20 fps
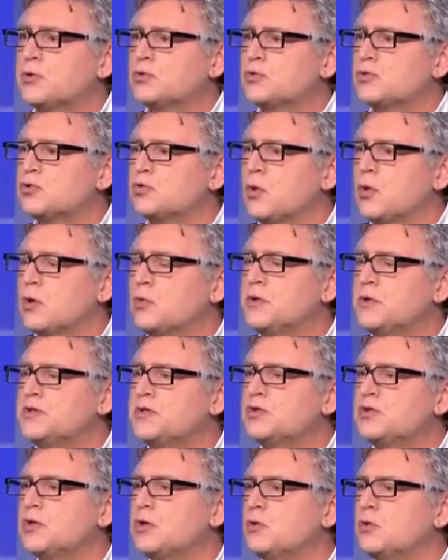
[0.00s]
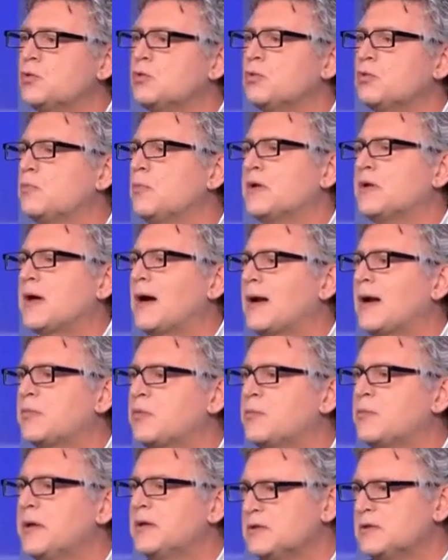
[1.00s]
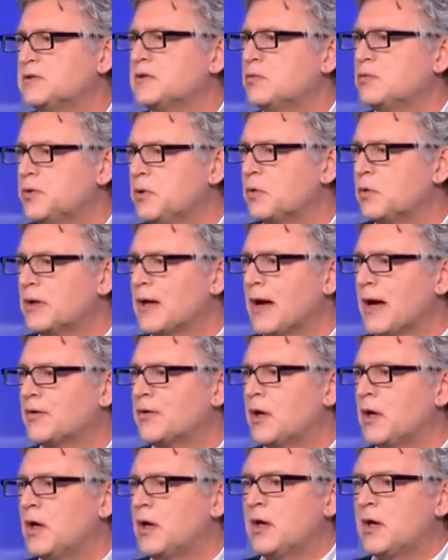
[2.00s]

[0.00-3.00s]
ce soit oui, si c'est non, on le mettra à la poubelle, si c'est oui, on le garde.